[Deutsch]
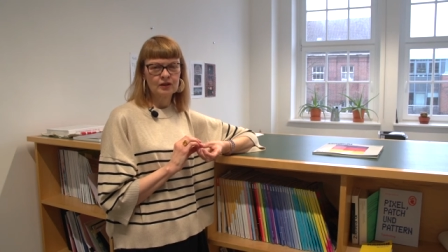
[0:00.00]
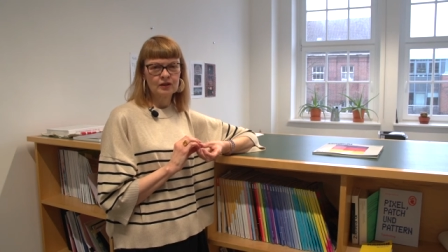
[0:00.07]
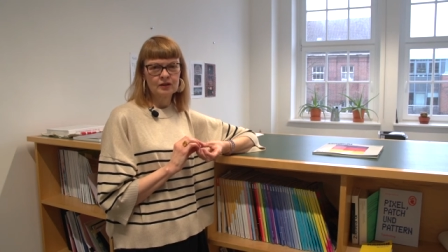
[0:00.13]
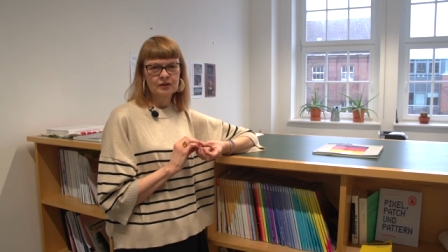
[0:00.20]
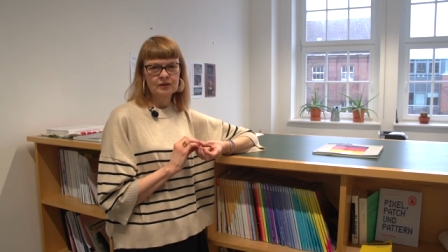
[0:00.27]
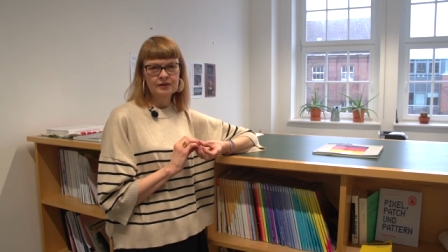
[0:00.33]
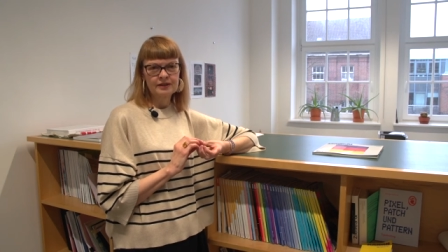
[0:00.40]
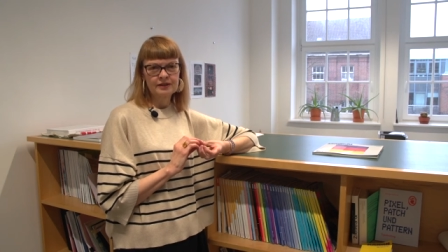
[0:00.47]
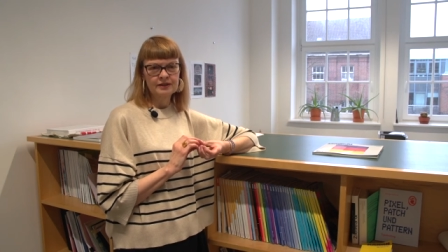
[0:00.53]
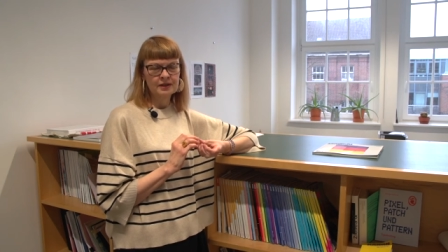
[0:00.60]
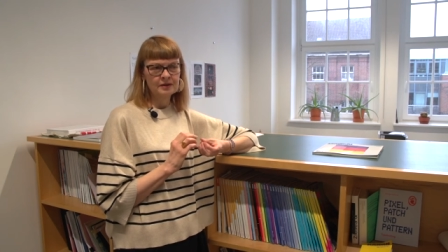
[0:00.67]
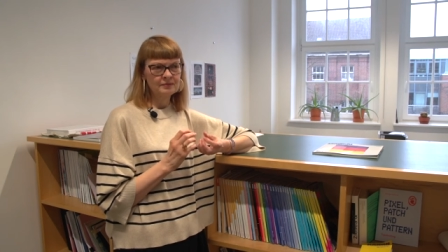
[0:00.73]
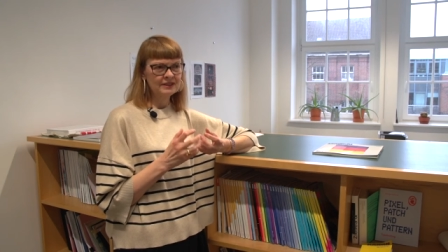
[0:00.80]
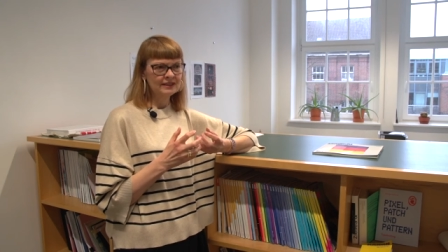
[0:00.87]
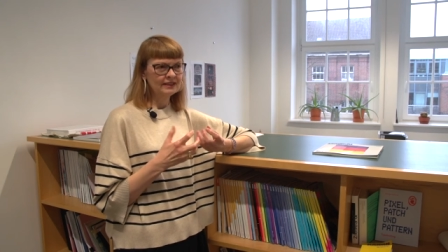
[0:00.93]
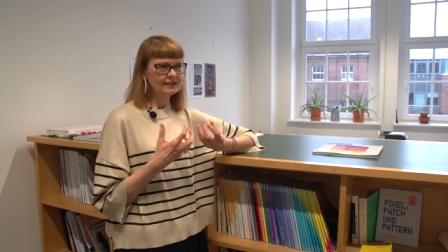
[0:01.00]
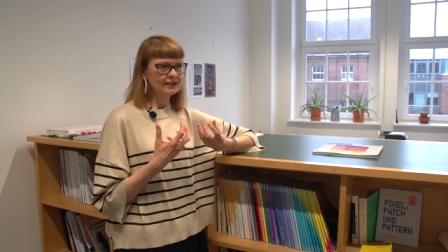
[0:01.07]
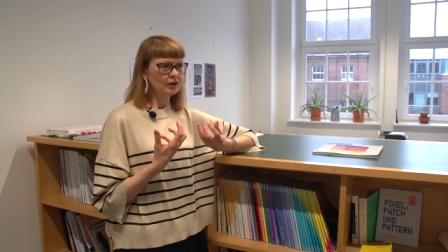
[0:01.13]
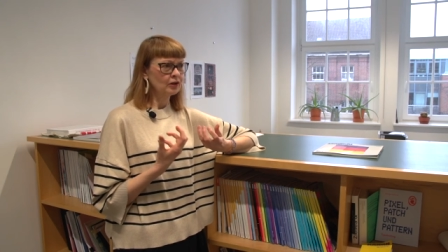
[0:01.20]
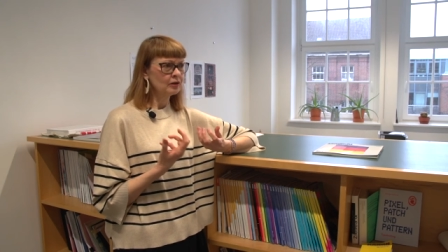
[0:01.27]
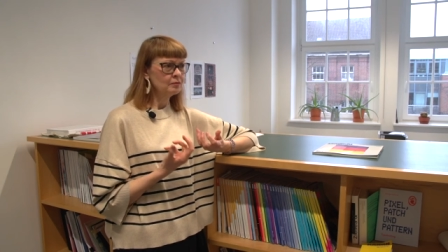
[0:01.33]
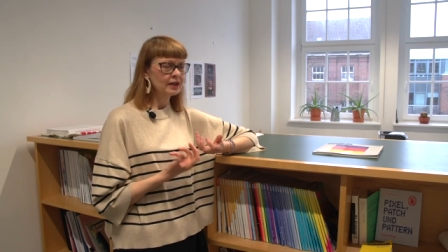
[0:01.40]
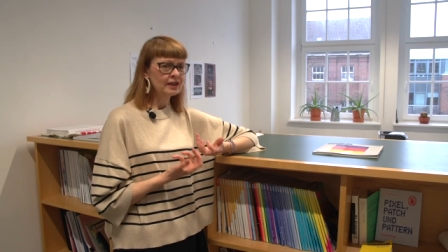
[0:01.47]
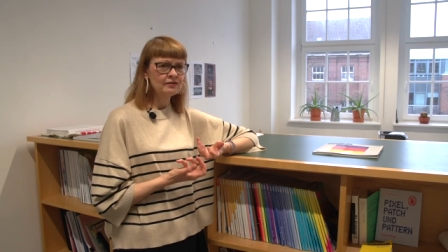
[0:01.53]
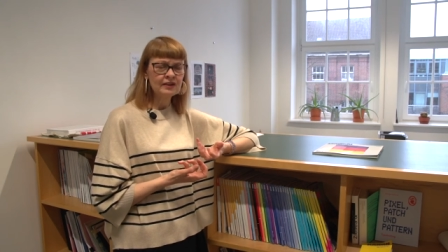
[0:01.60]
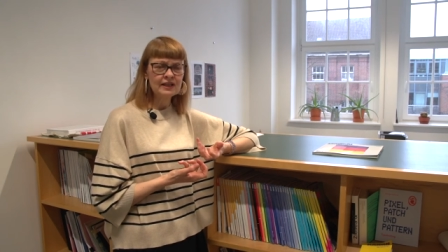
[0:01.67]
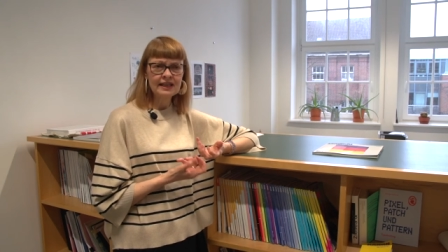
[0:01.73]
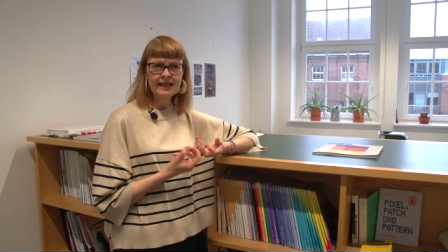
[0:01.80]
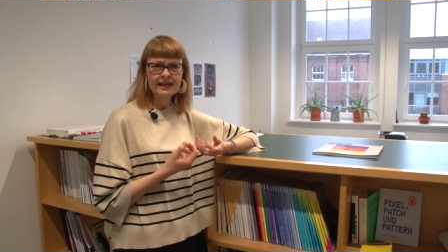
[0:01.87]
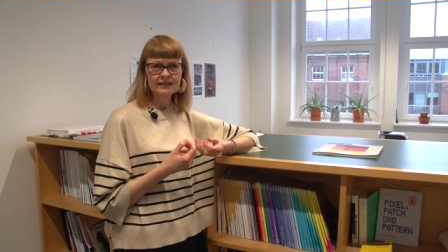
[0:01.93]
Und ähm, es ist ja auch ein
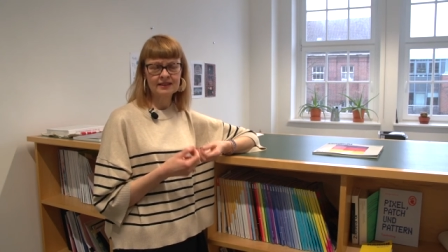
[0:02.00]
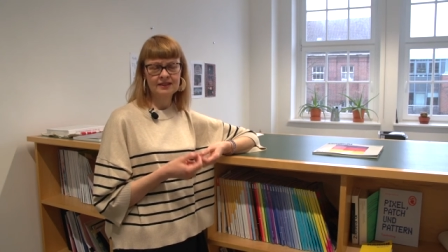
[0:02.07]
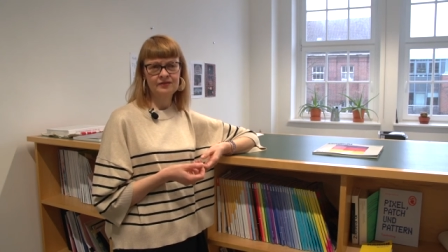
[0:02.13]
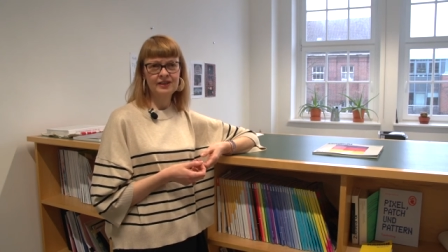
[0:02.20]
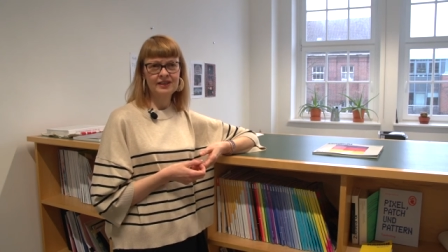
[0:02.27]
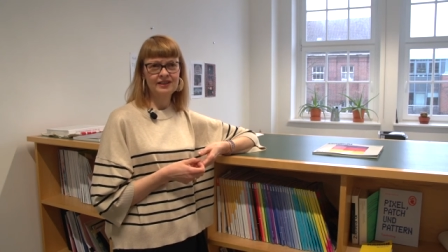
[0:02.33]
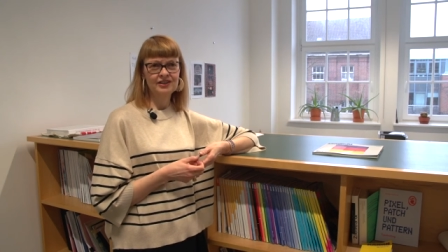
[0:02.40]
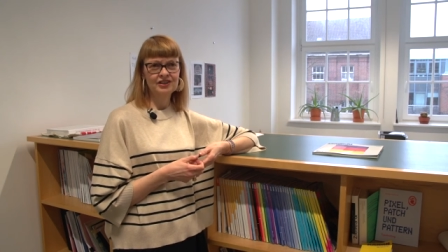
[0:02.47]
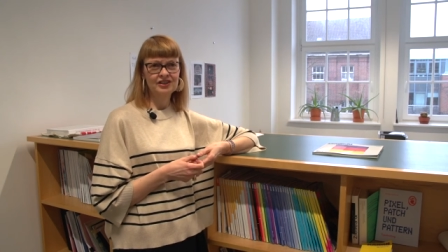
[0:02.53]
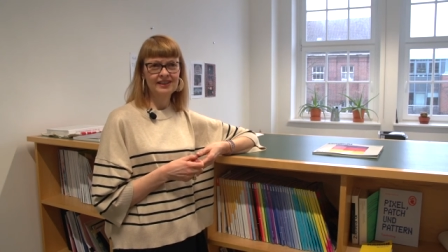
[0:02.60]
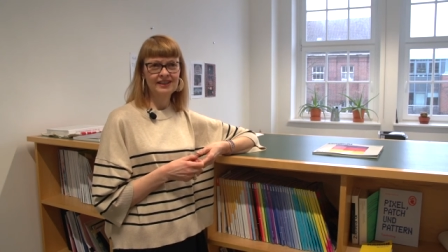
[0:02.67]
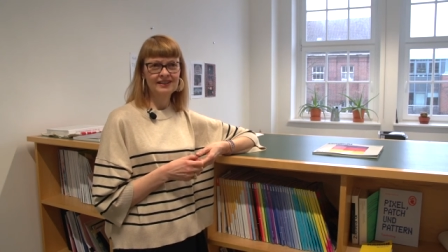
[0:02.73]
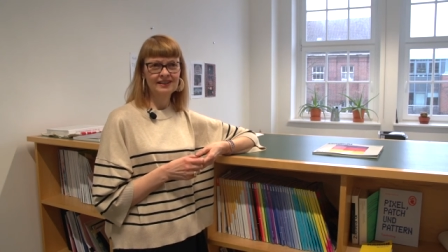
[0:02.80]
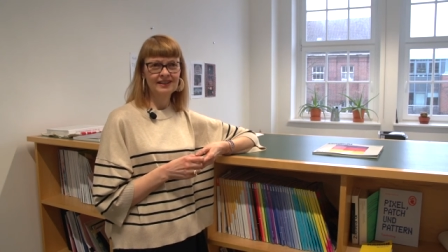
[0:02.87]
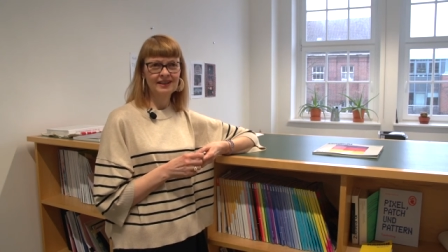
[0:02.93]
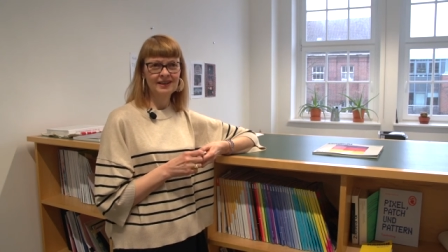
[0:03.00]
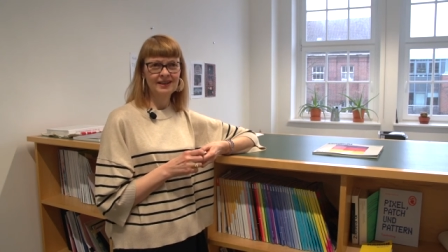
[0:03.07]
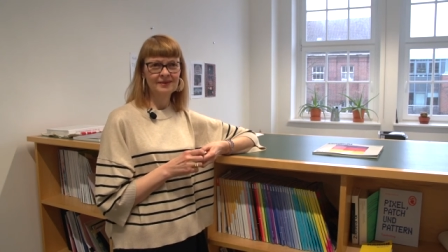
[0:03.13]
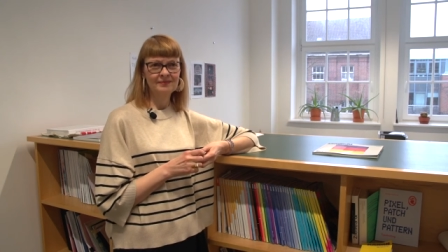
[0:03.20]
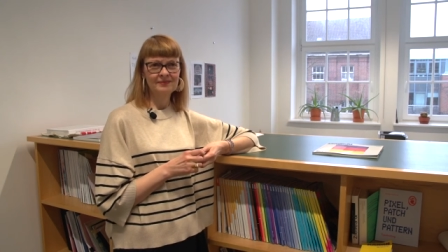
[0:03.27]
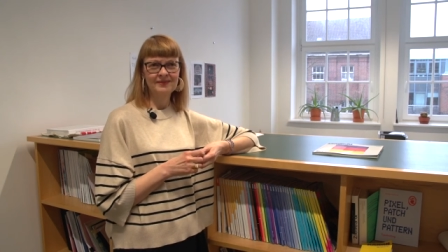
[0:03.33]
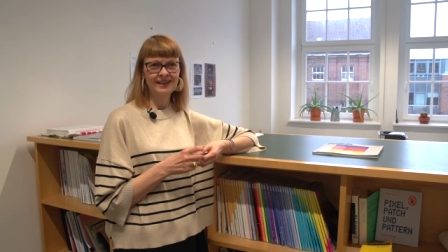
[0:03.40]
Privileg, dass wir eine Geschichte haben.